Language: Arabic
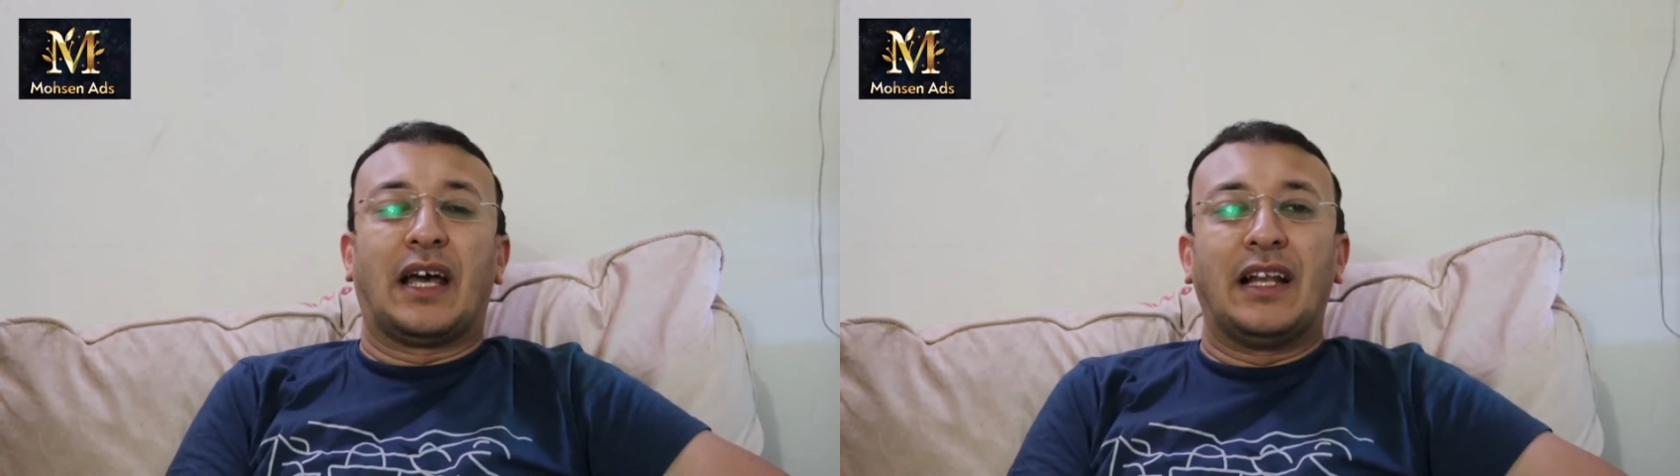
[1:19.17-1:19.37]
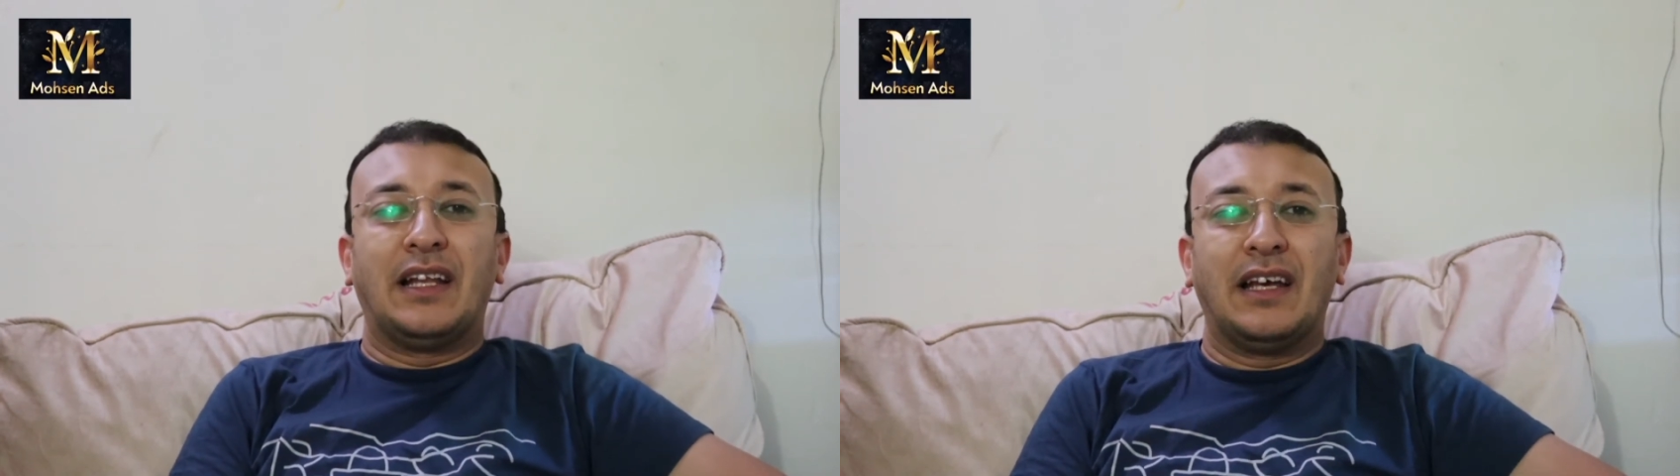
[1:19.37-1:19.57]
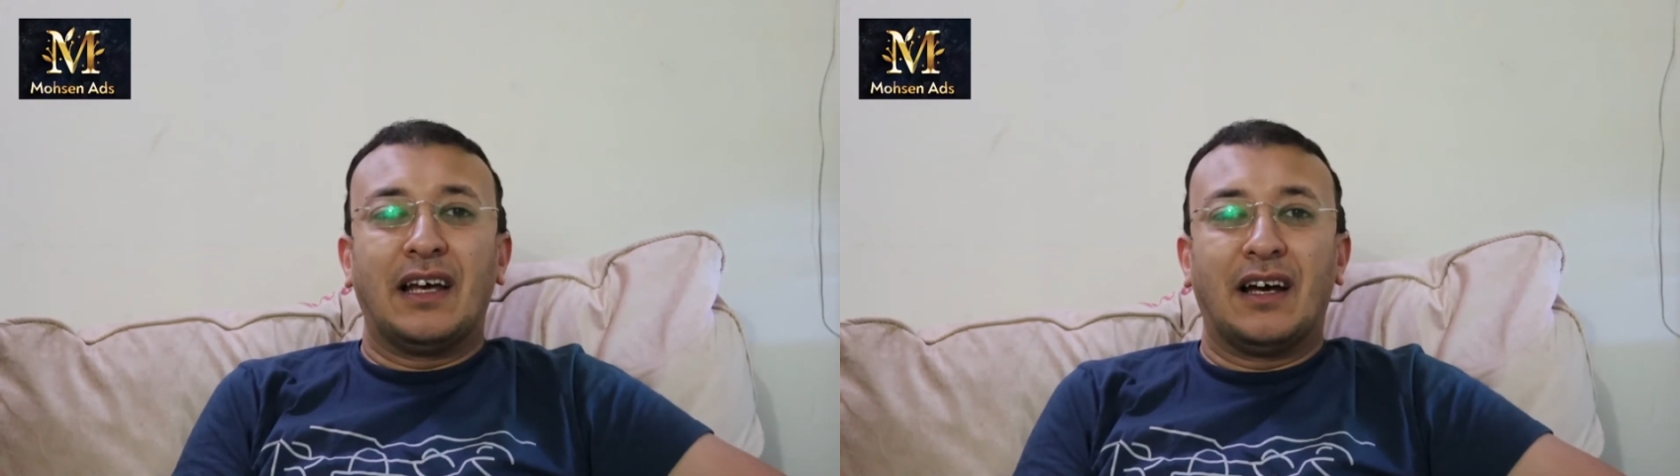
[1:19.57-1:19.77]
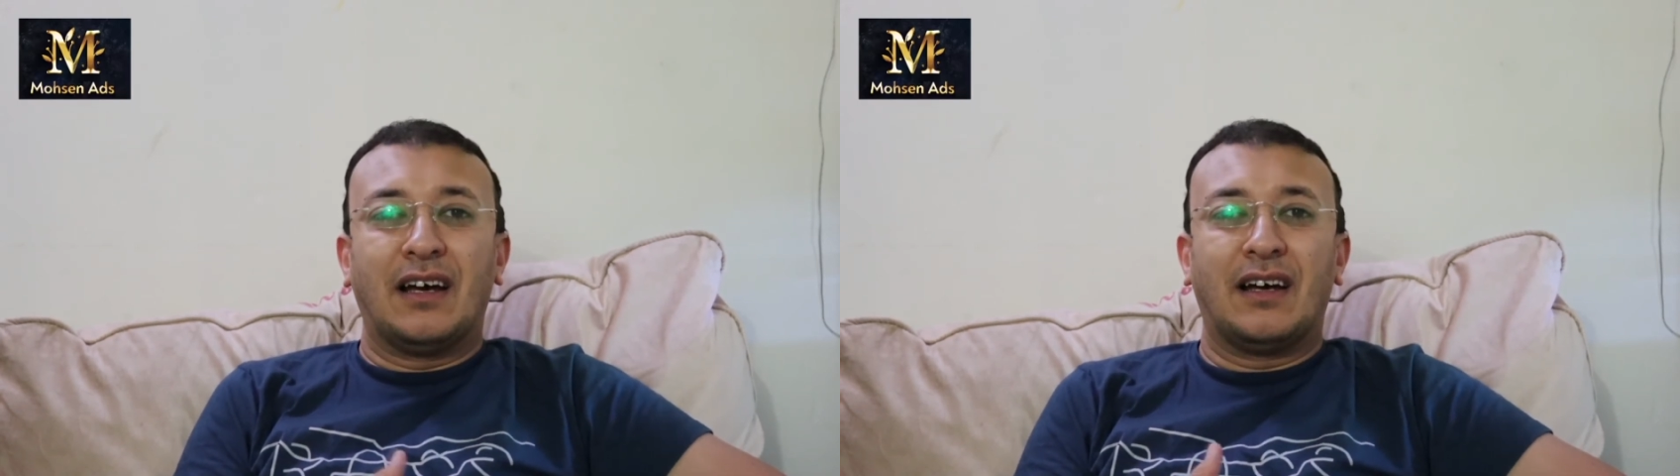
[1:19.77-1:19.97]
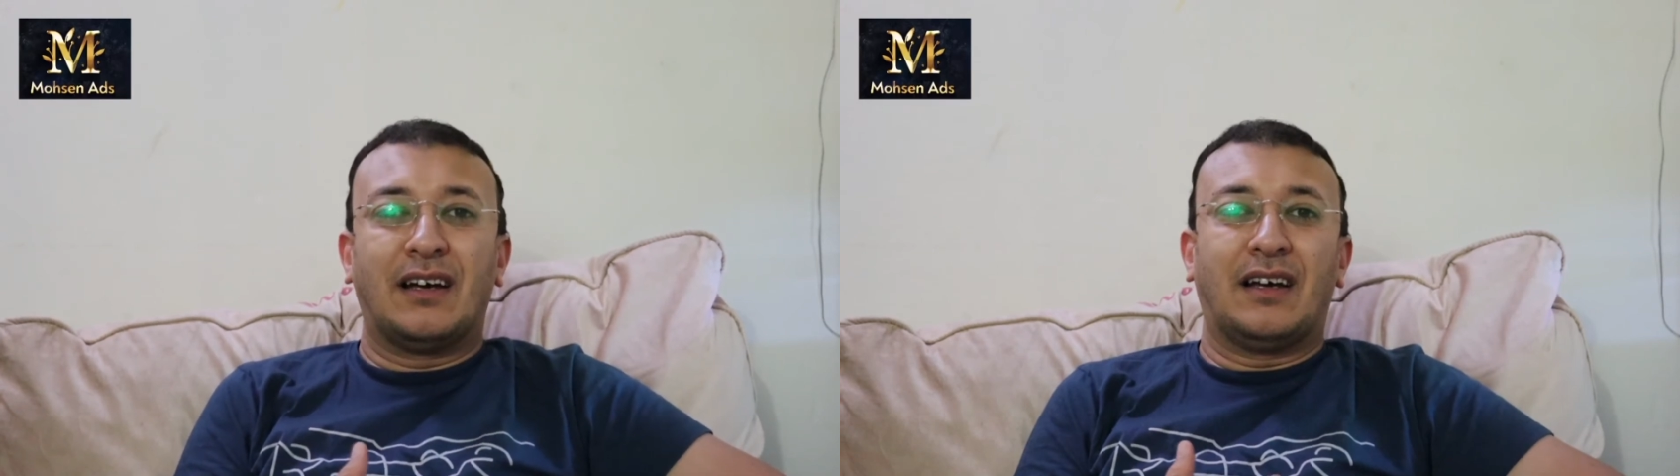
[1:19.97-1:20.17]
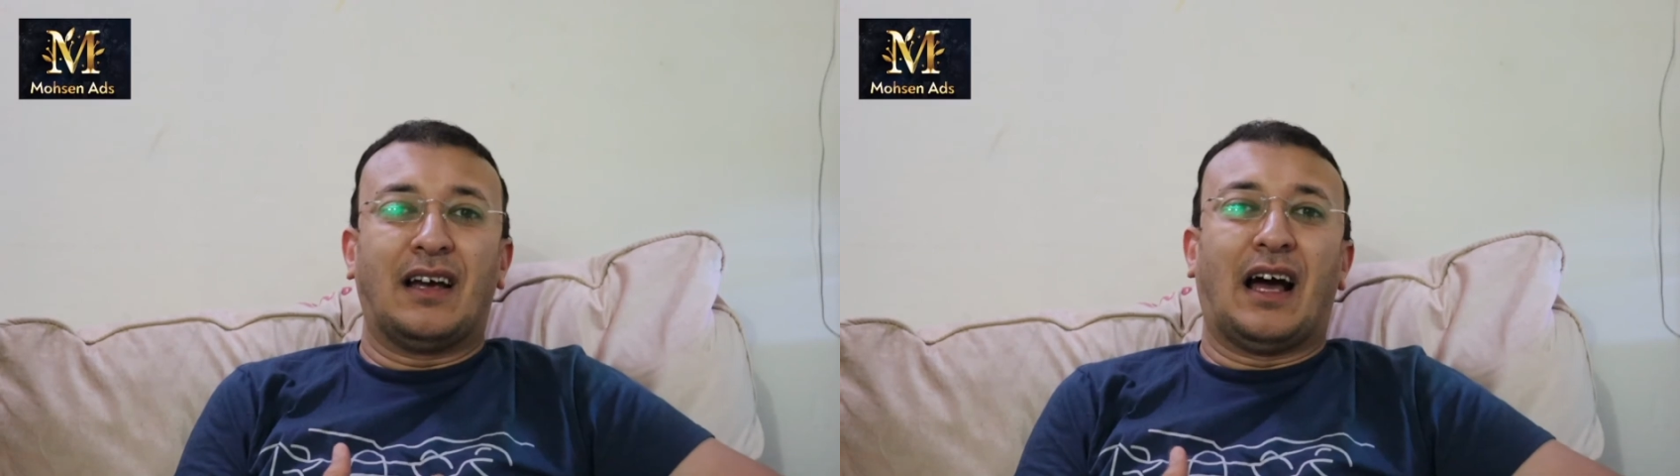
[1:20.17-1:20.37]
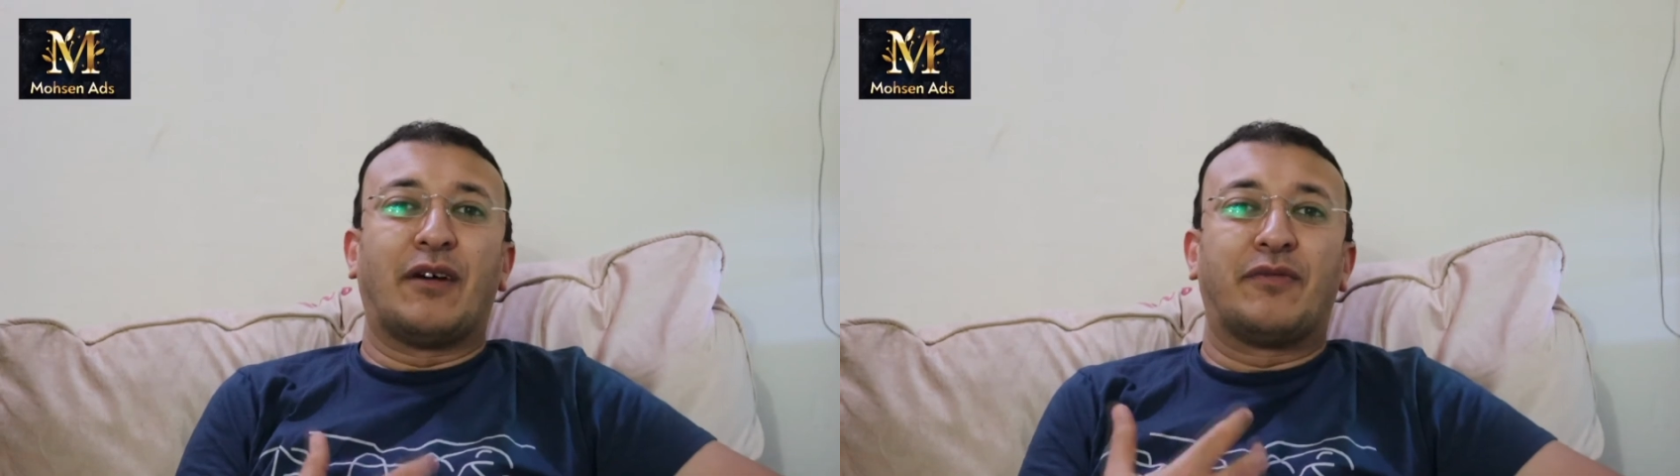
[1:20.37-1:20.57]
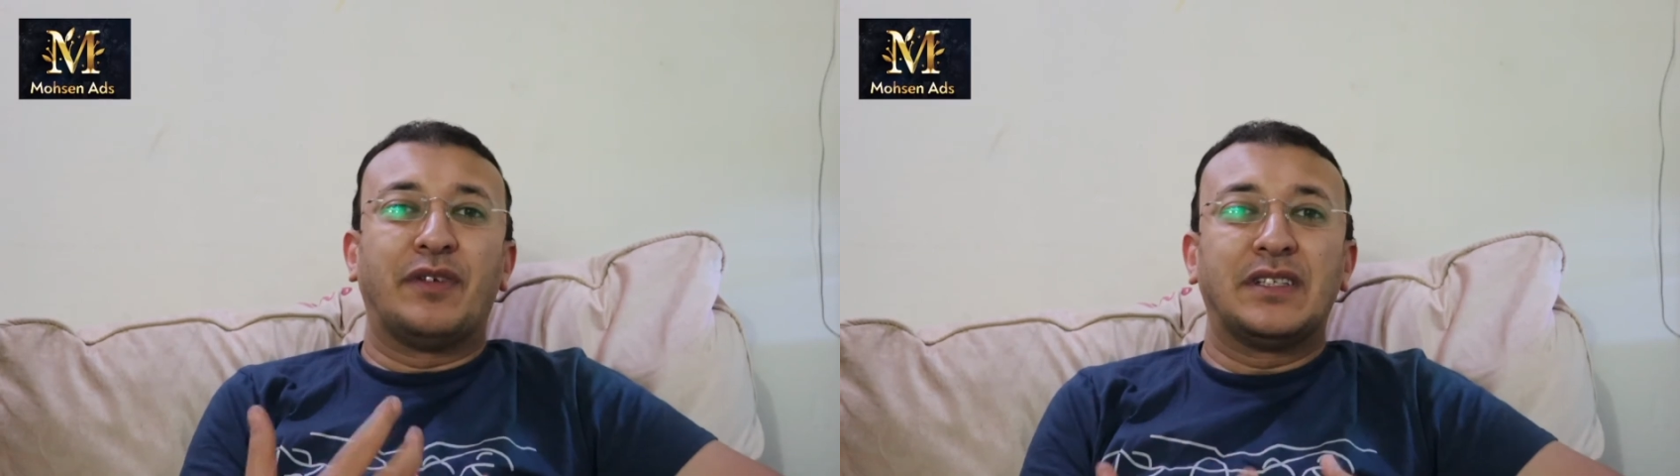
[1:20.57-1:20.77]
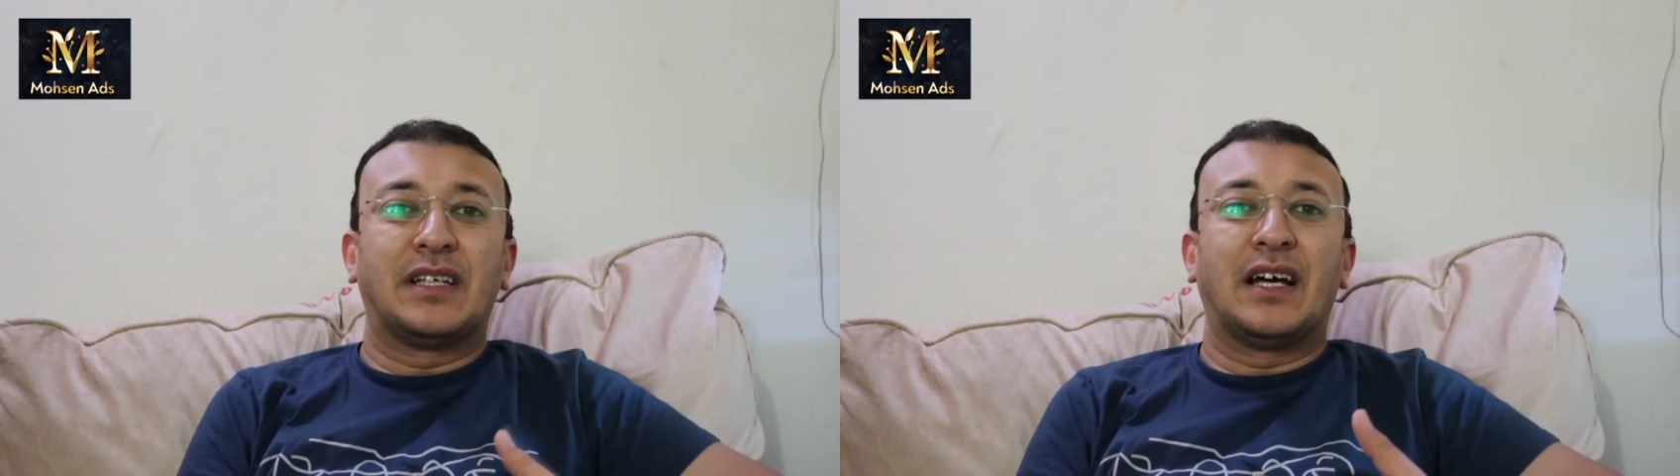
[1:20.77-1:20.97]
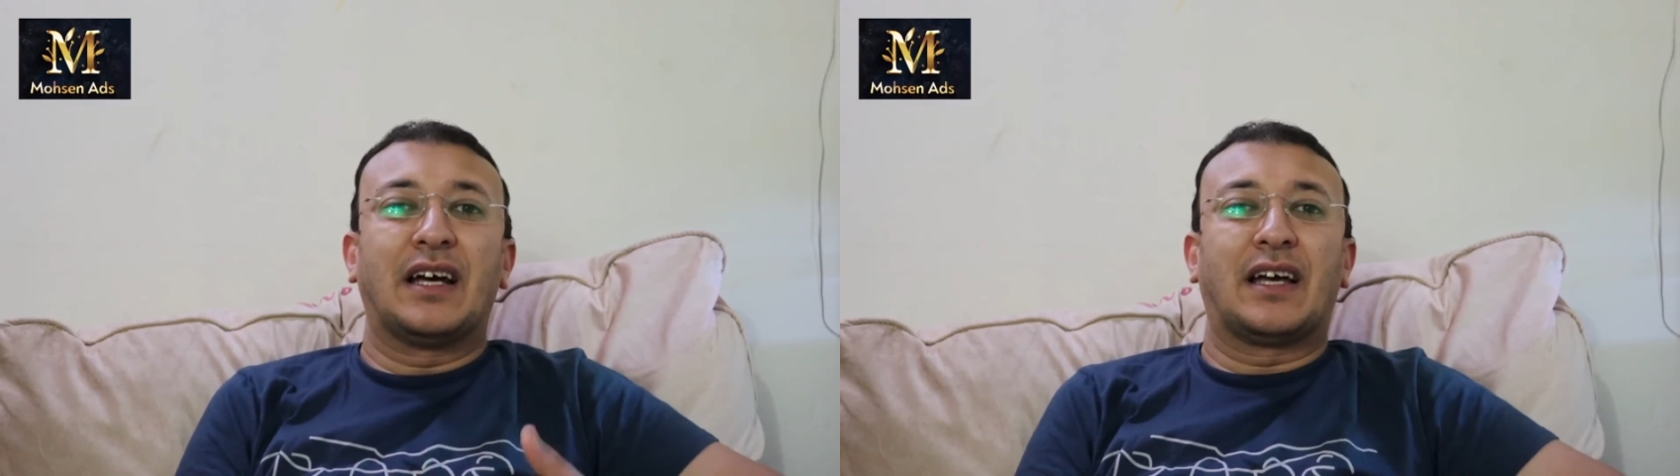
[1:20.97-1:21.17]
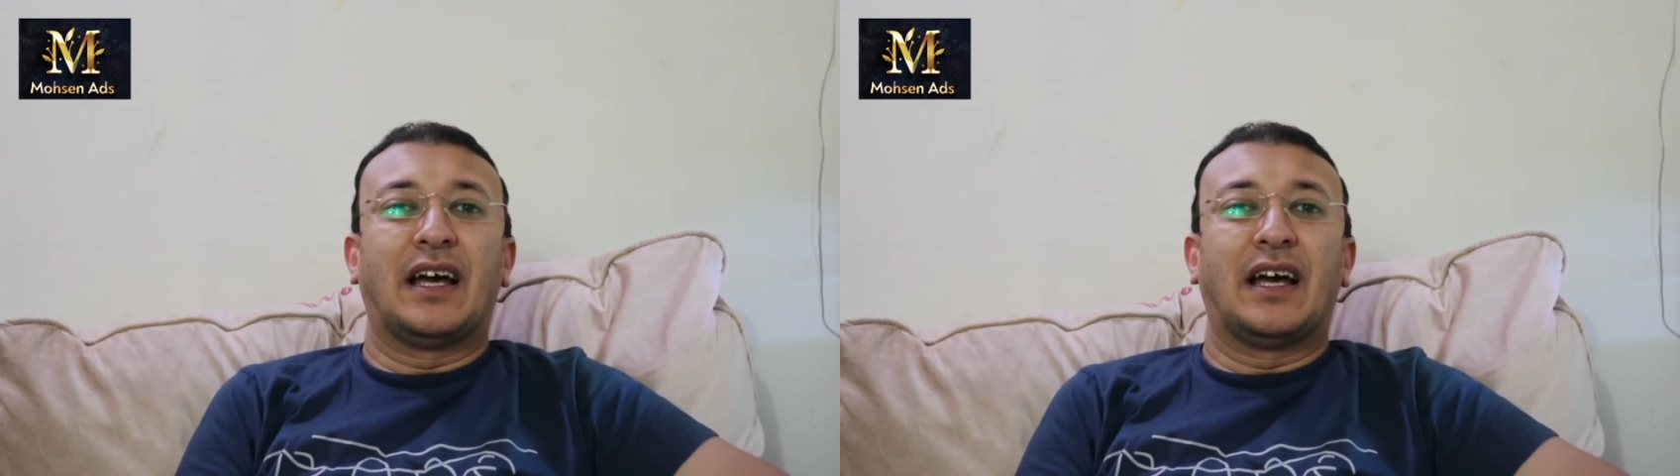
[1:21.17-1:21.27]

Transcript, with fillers: خليها حفزها